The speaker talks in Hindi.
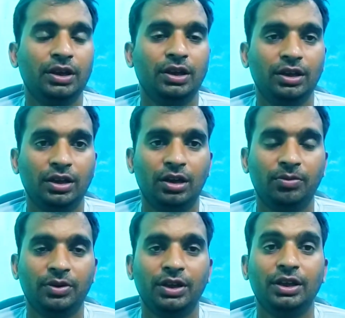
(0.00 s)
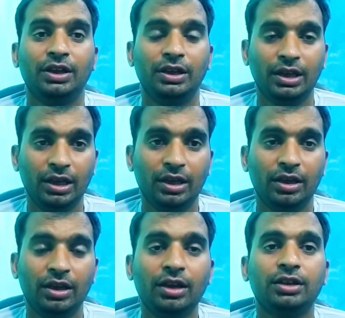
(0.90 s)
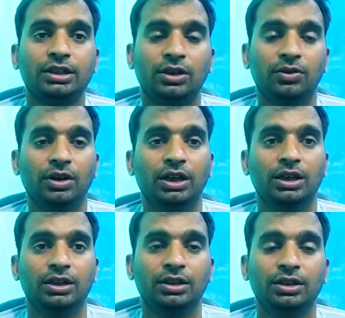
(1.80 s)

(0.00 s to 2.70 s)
की राम की के एकता हुआ है